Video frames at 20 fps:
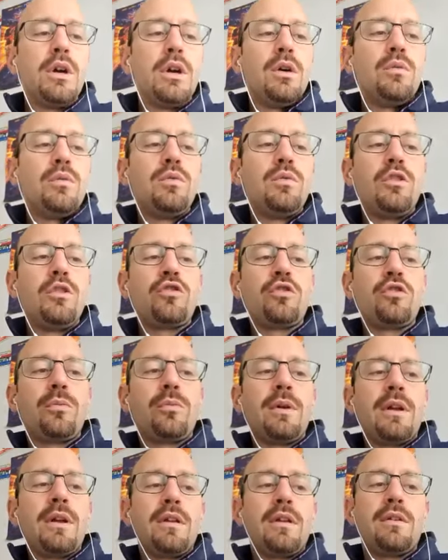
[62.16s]
où les gens
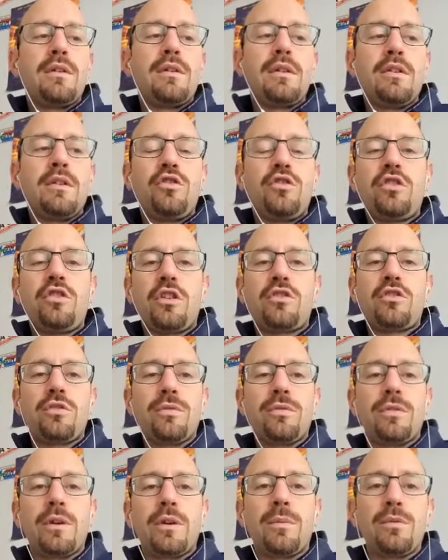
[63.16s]
bah, cherchent
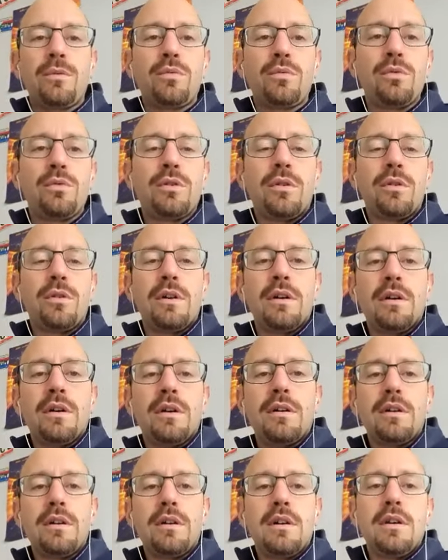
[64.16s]
vraiment tout le temps
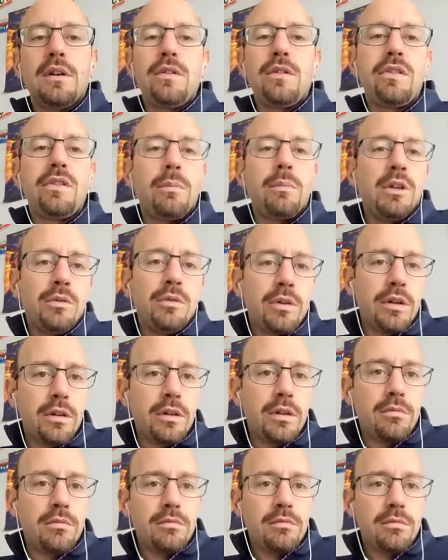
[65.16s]
à
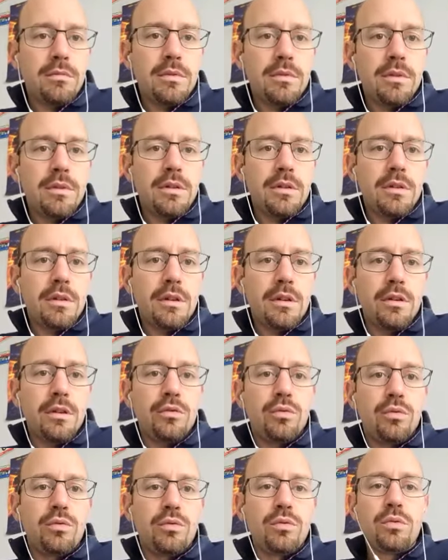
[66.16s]
s'améliorer. Mmh. Et
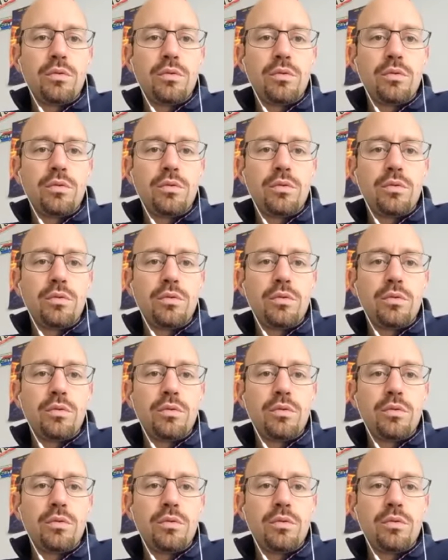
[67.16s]
du coup,